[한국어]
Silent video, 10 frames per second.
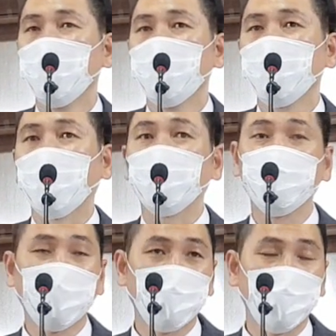제가
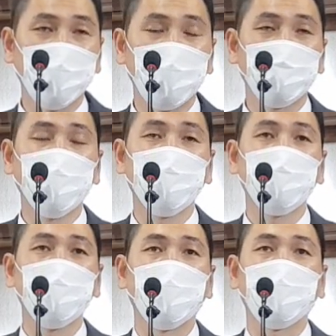두 가지
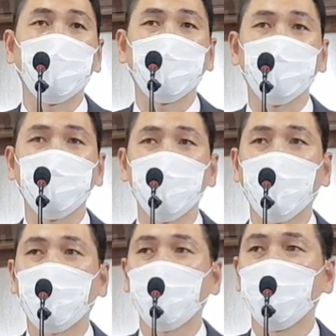비유를
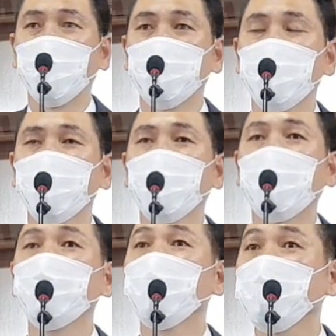이야기하겠습니다. 어제는
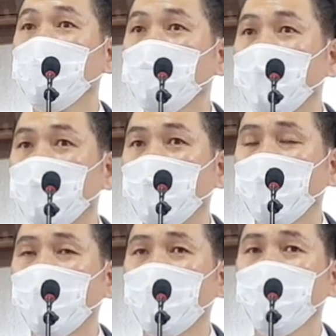한 목사님이
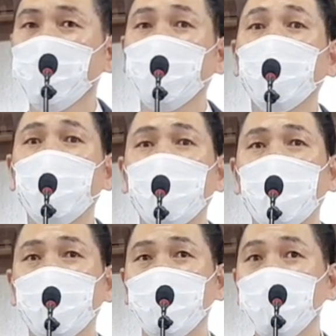하고 이제 토요일
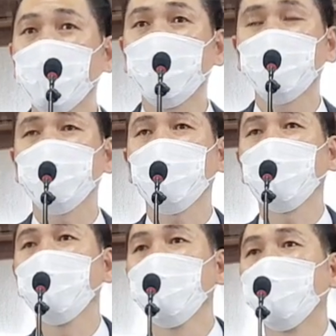날 금요일이었죠.
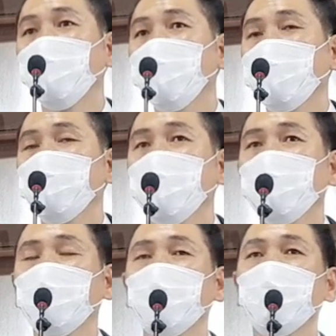
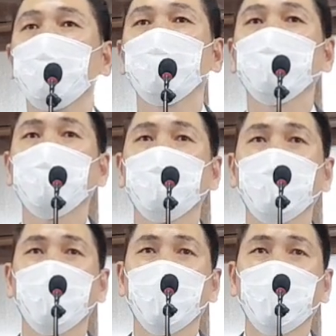목사님하고
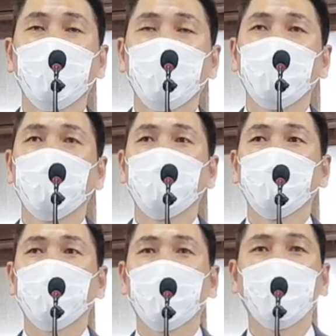
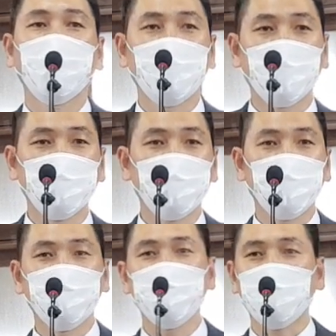제가 얘기하는
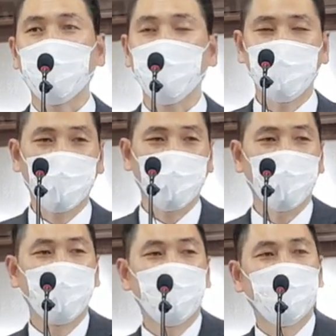사람들은 다
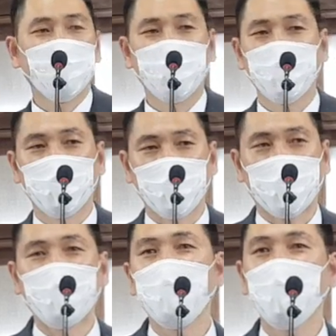이렇게 그 이제
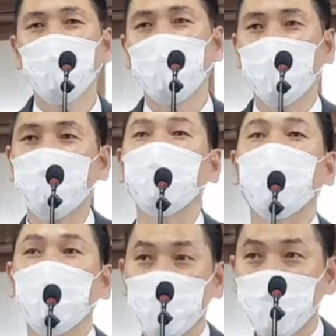간증을 해도
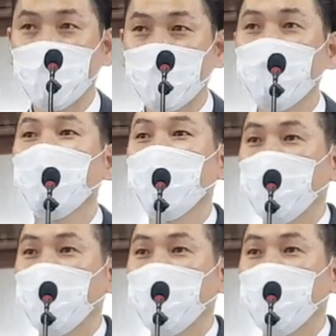되겠습니까 하고 이렇게